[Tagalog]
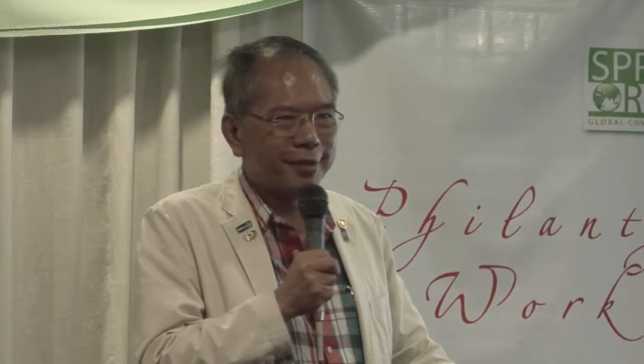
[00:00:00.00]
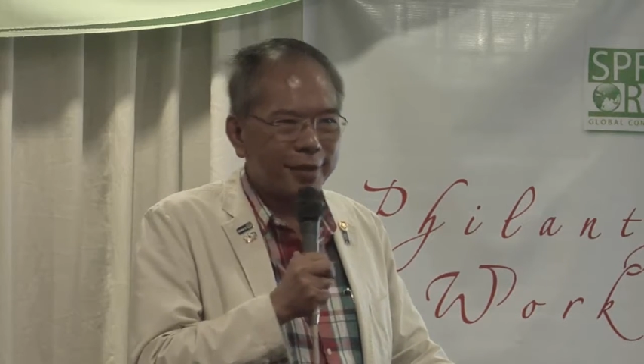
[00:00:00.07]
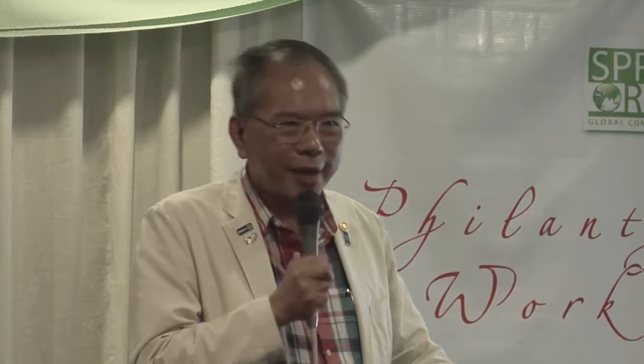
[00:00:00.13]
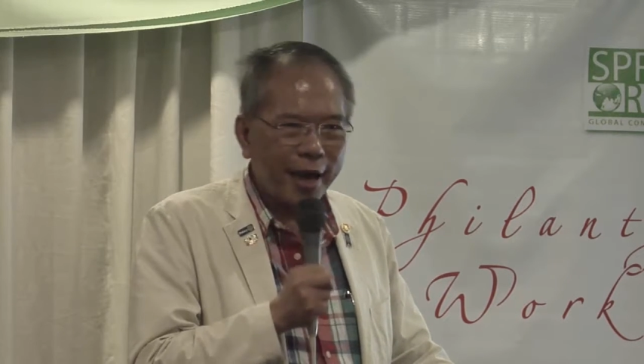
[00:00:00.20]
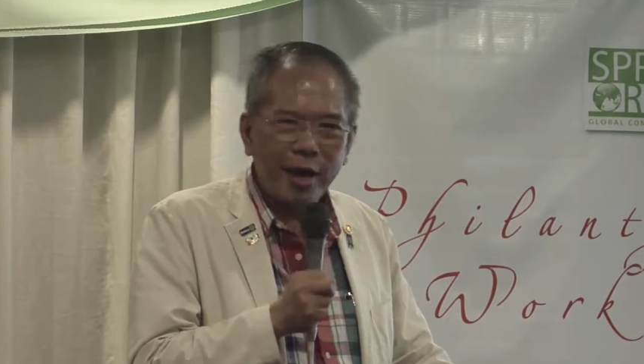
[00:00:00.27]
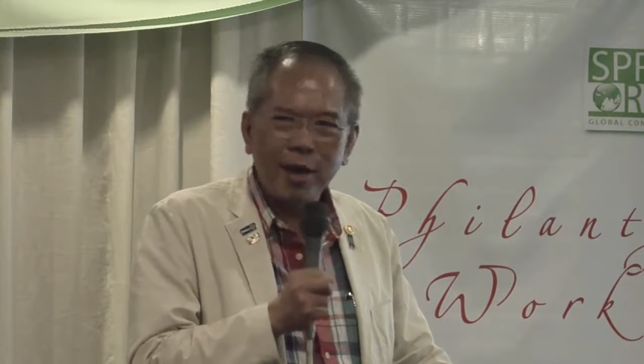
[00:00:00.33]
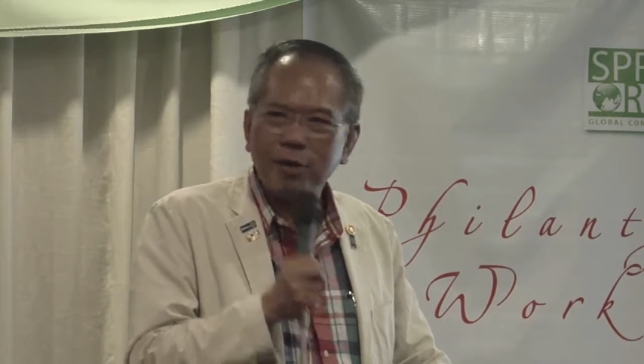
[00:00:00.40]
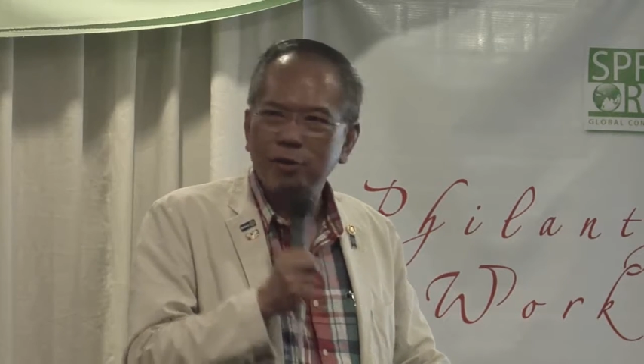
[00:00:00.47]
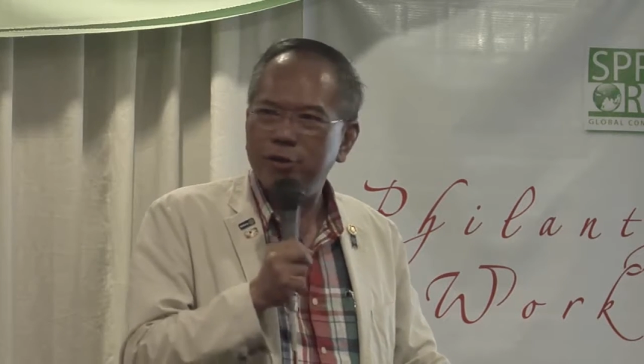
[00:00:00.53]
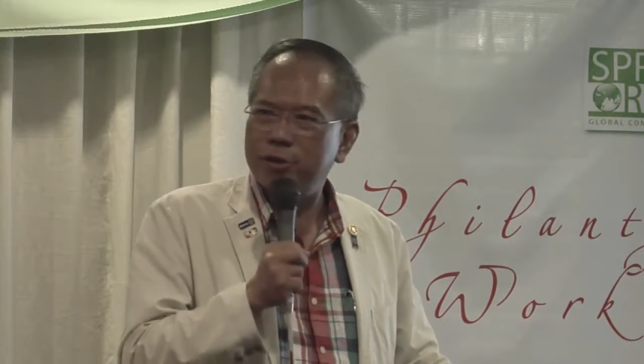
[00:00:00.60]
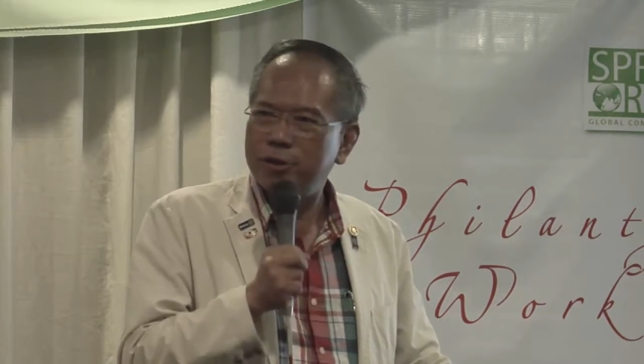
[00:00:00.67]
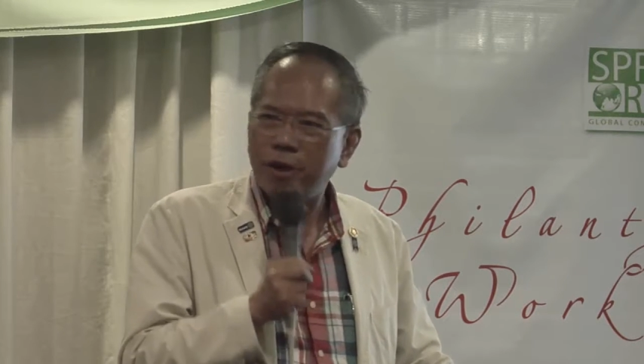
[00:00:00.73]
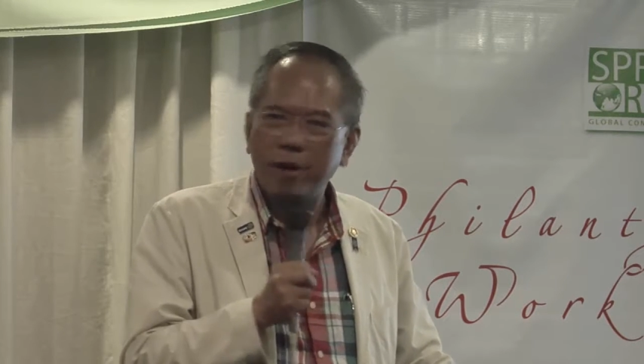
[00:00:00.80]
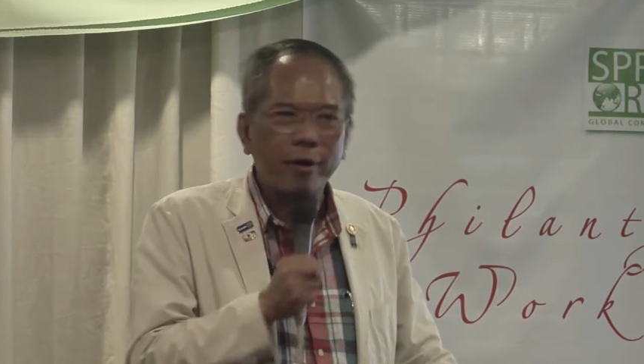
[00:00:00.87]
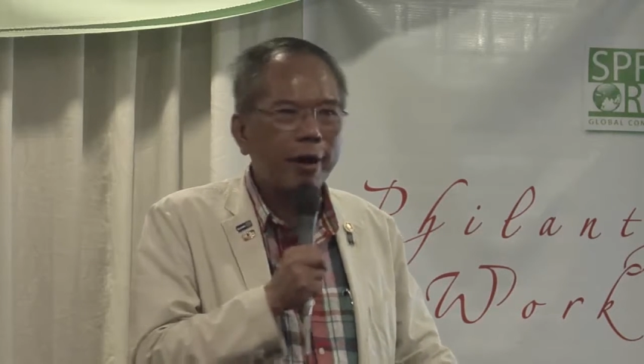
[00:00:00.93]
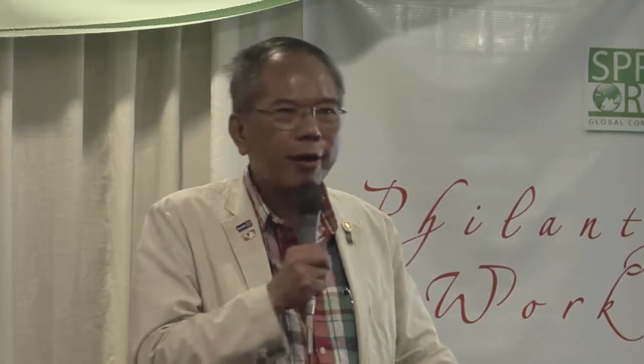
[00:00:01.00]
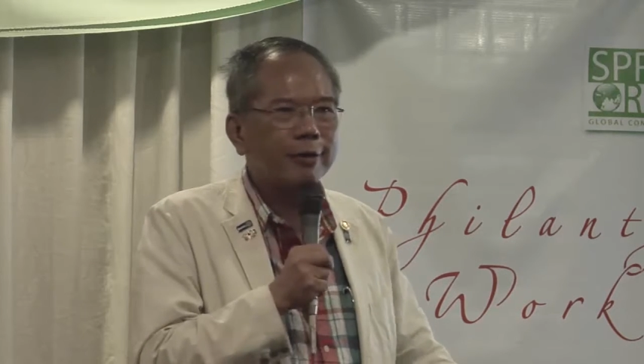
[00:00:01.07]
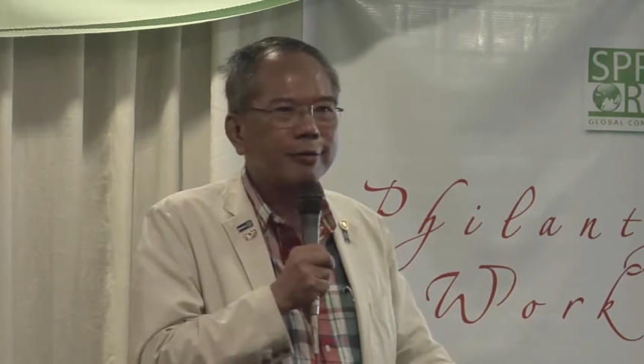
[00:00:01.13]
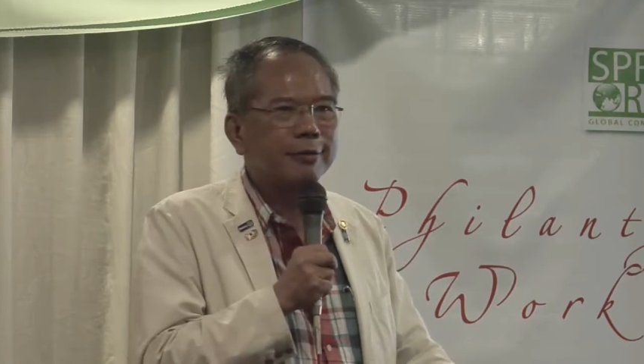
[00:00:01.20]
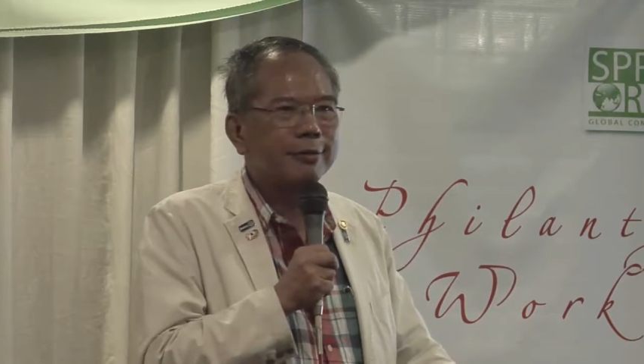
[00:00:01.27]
Gain sharing.